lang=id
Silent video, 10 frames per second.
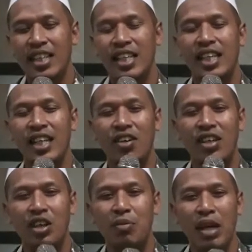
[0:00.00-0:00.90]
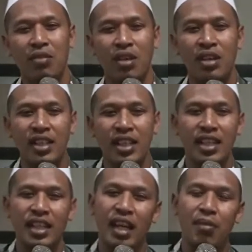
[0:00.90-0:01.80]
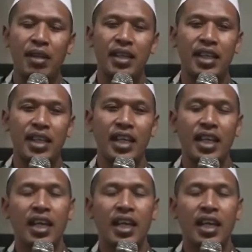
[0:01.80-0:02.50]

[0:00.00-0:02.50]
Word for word: di kilo kilo mawon mungkin lek apa nih